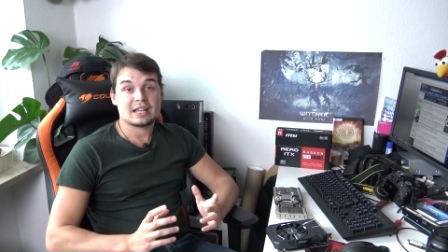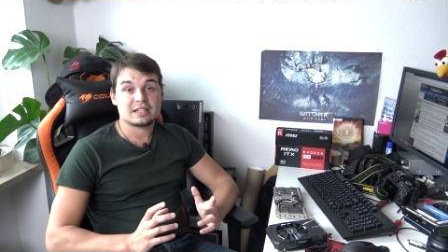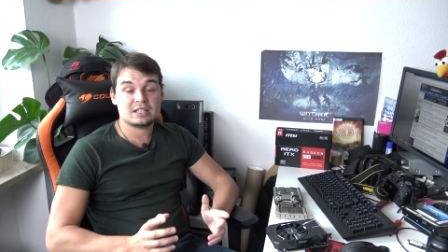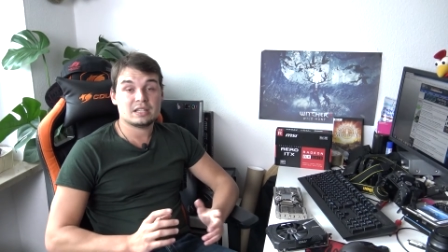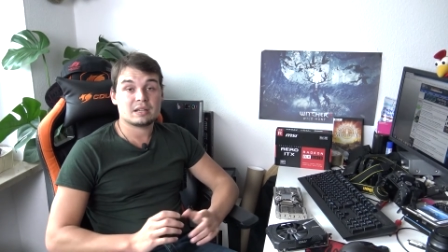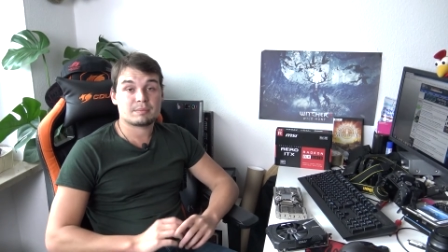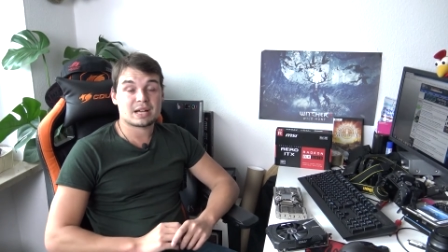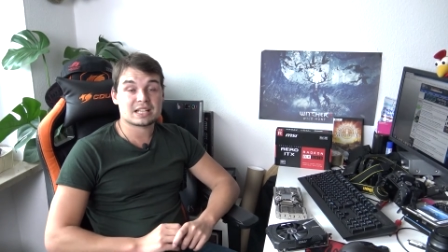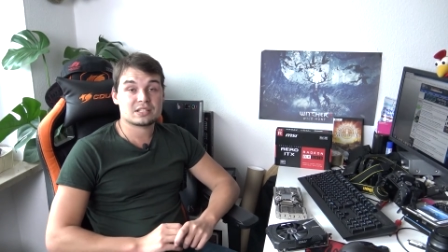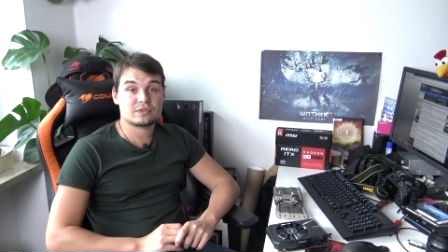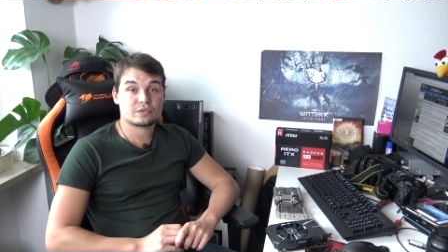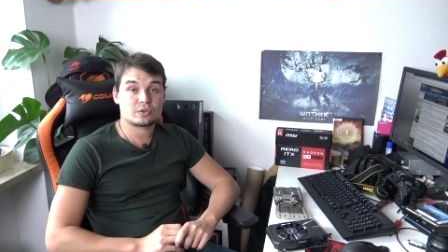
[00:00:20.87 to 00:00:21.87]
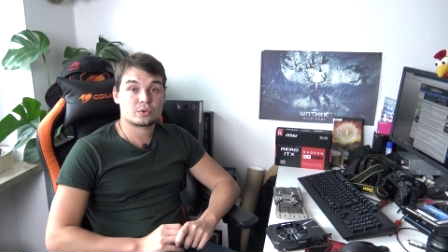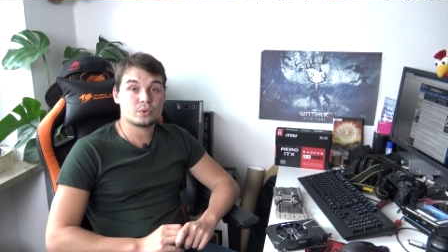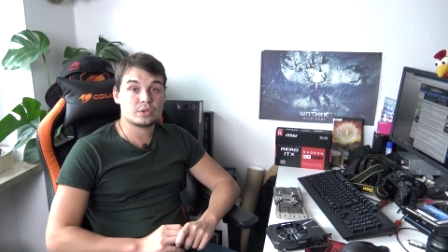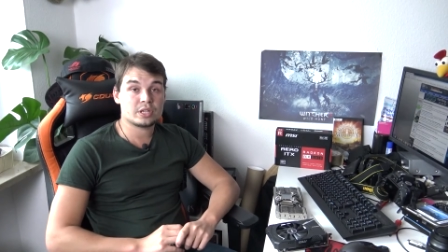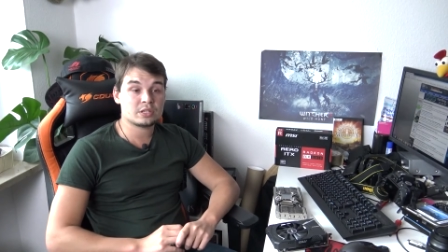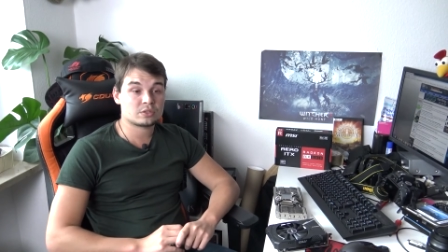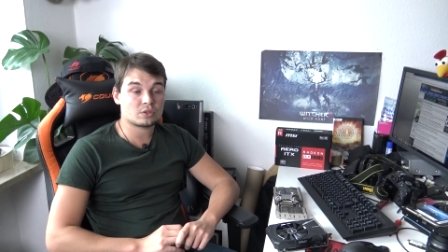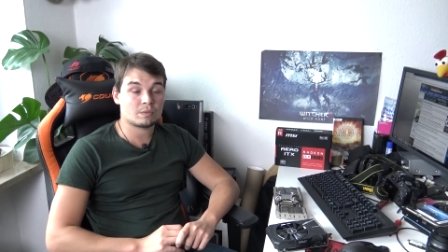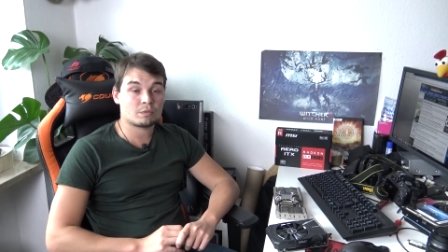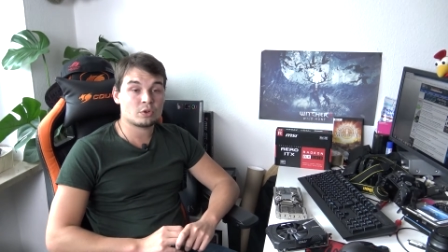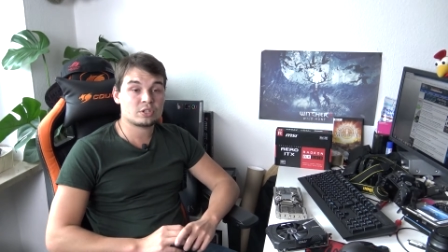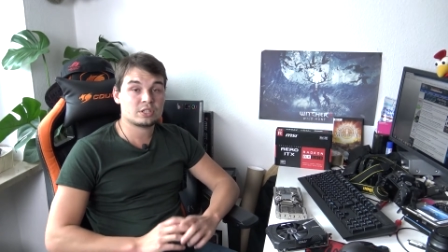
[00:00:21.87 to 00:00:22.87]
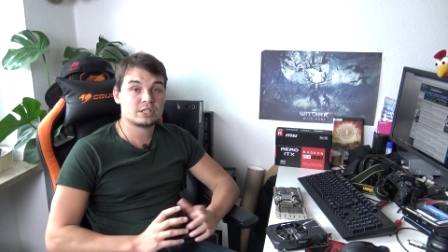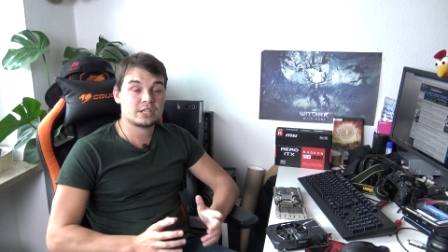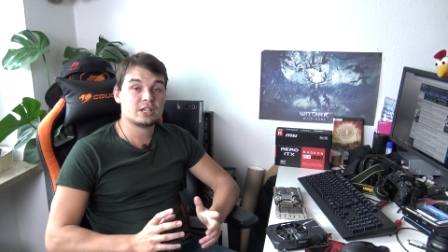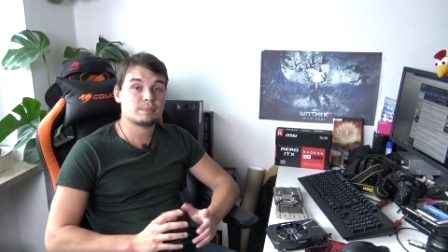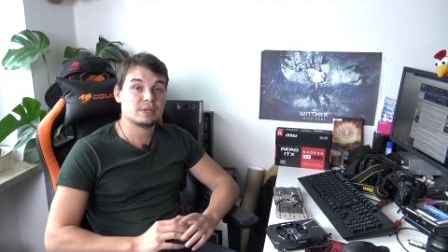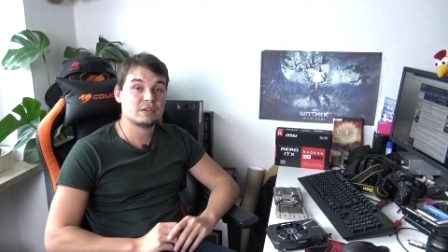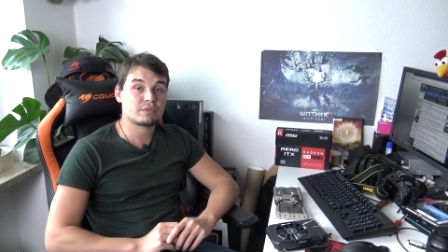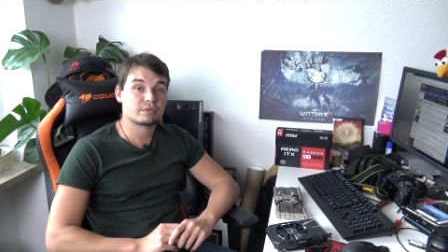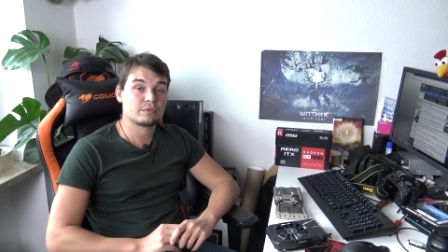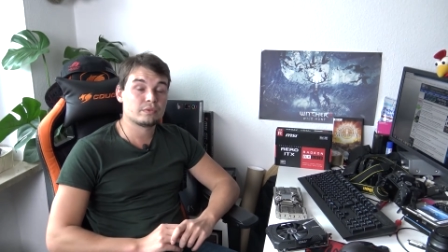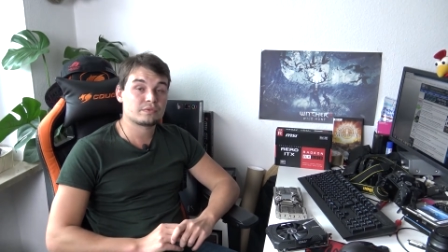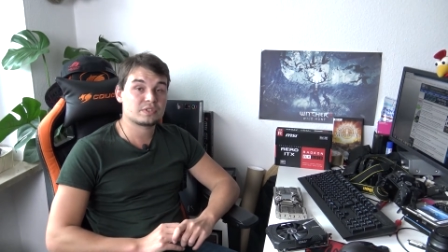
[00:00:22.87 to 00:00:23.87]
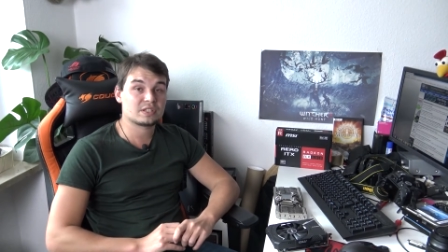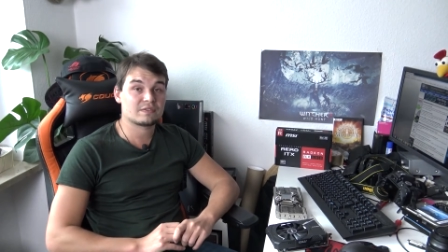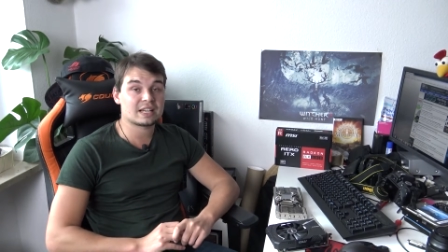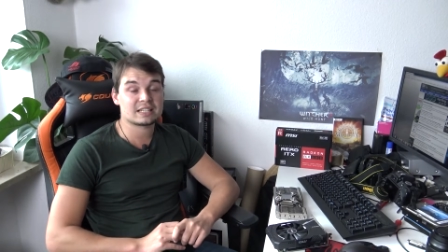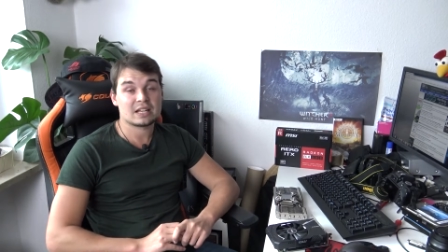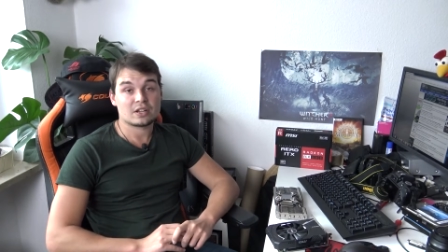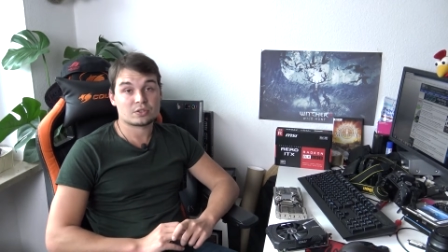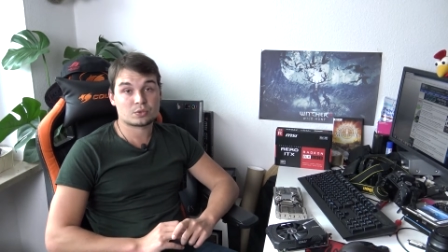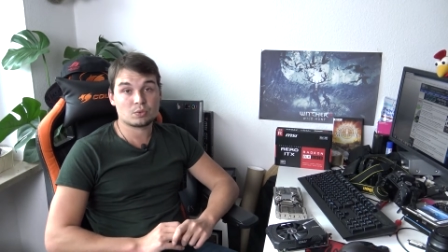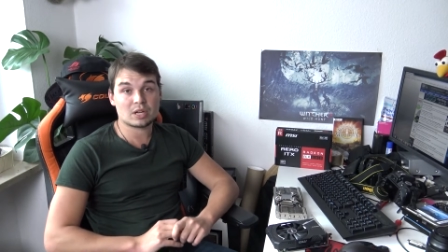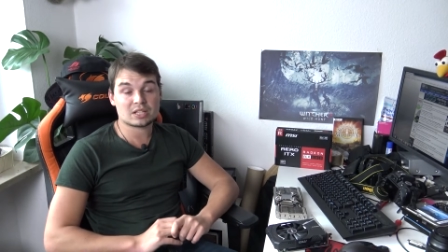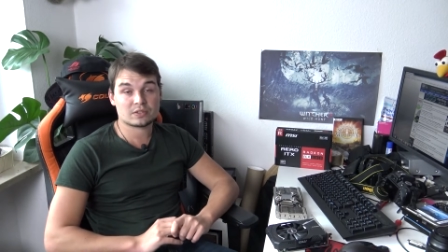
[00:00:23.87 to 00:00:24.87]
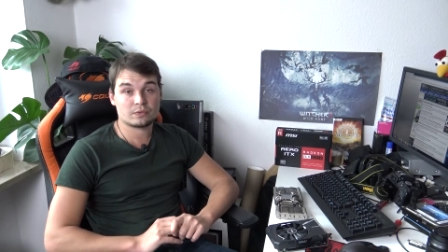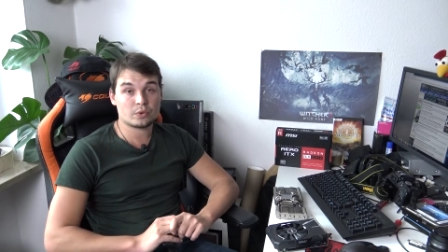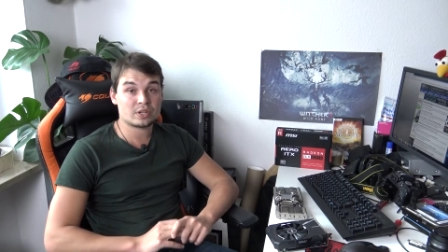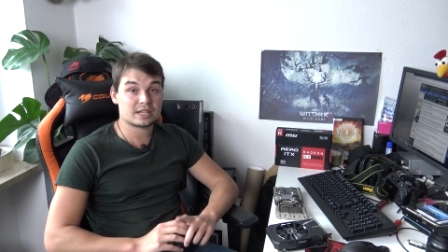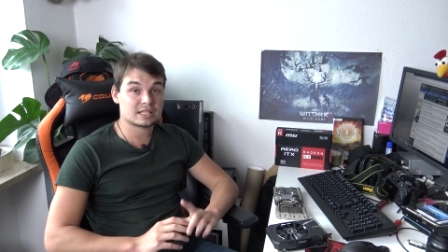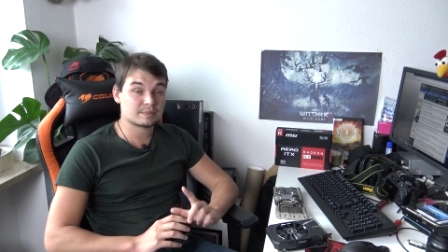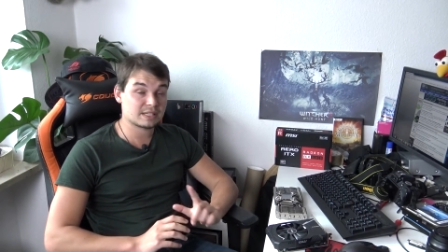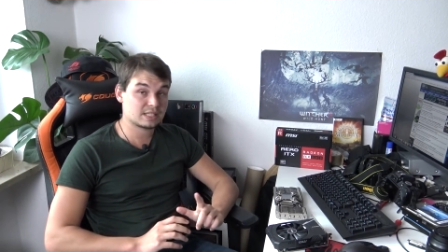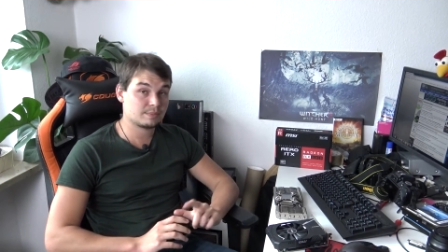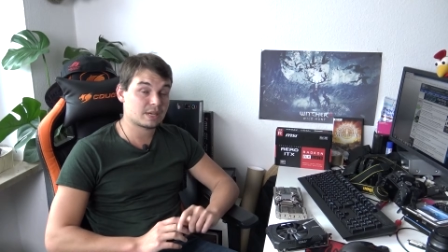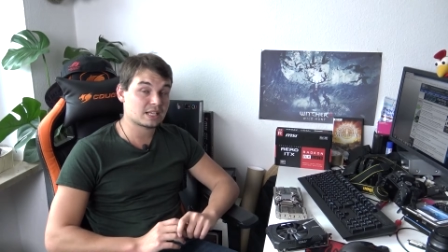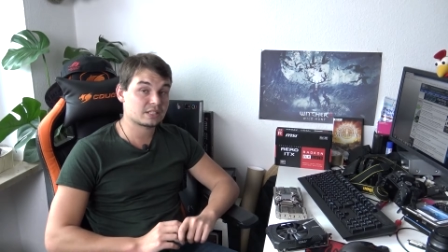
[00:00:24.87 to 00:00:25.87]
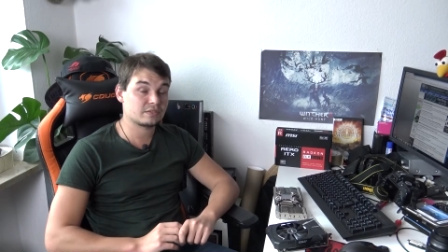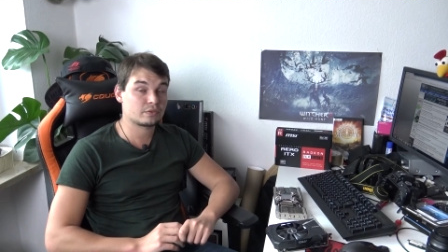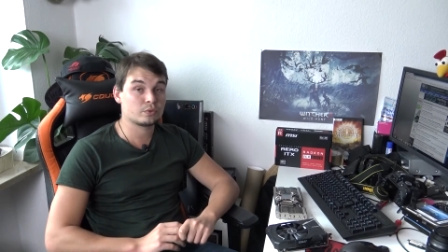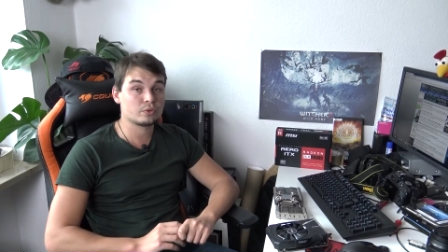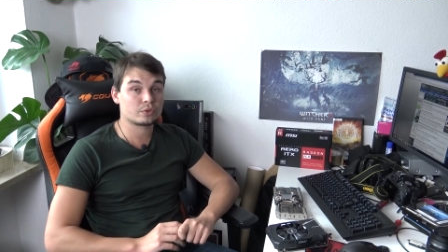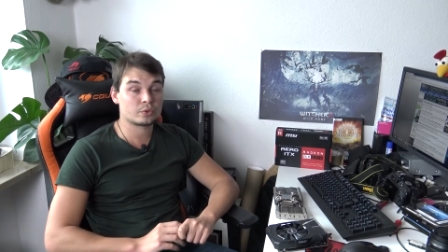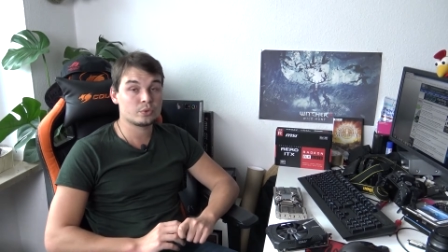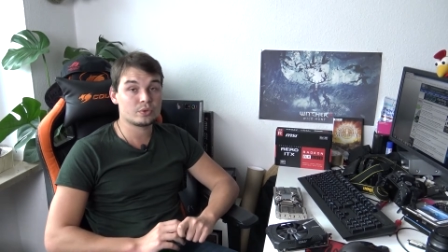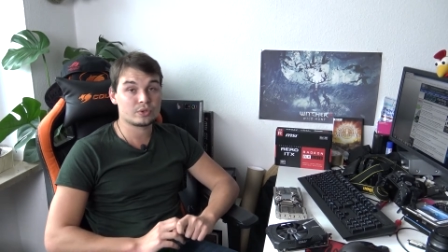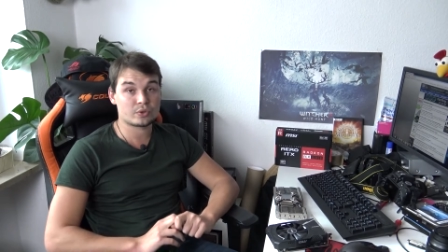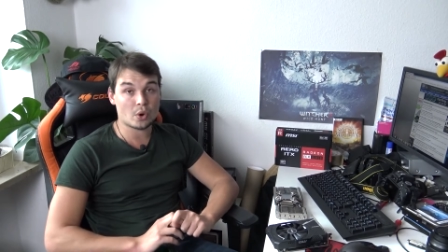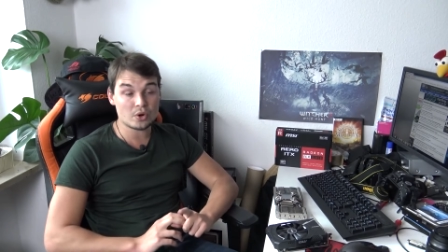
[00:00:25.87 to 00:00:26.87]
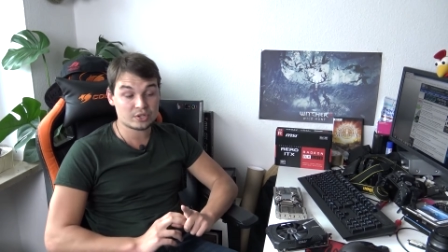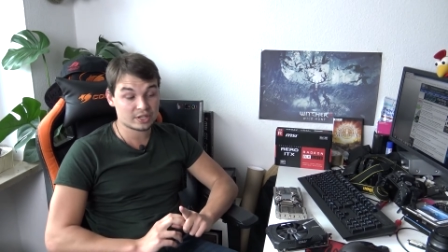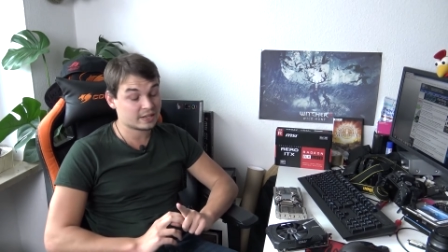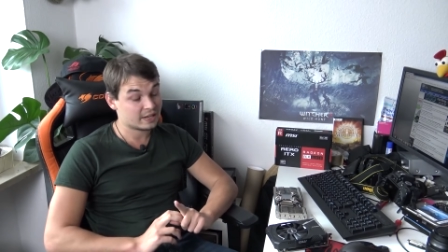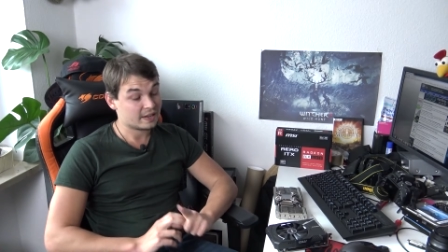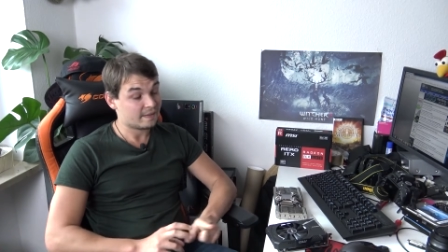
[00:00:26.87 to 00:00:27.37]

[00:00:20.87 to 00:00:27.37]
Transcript: die passiv gekühlt ist, obwohl es die TDP von 50 Watt zulassen würde, dass man sie passiv kühlen könnte.